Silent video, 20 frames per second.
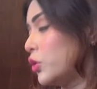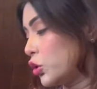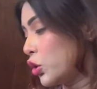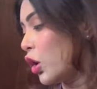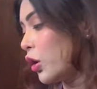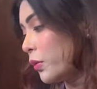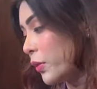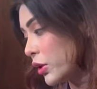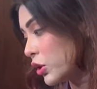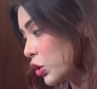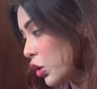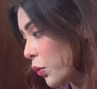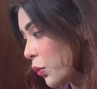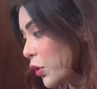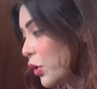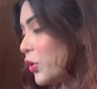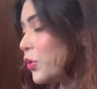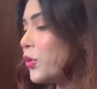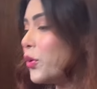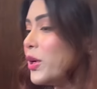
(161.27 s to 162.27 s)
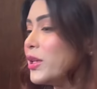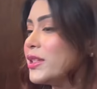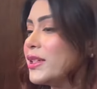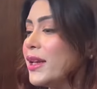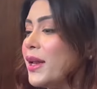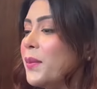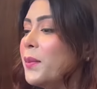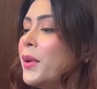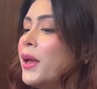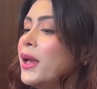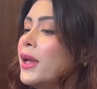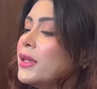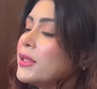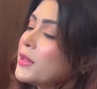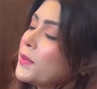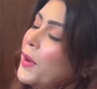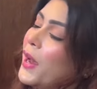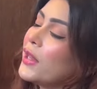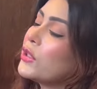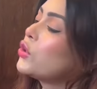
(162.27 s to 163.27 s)
সংবাদ সম্মেলন করেছিলাম যে
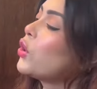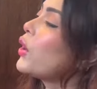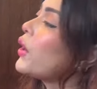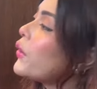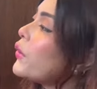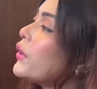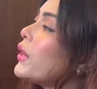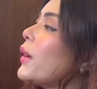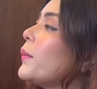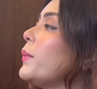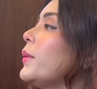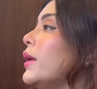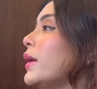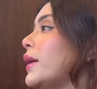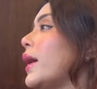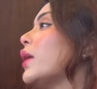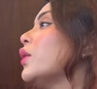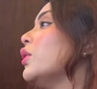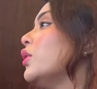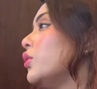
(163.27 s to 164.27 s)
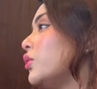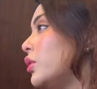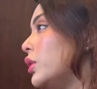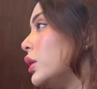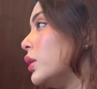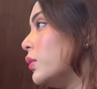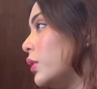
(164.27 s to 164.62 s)
ভাই দয়া করে আপনারা কেন এগুলো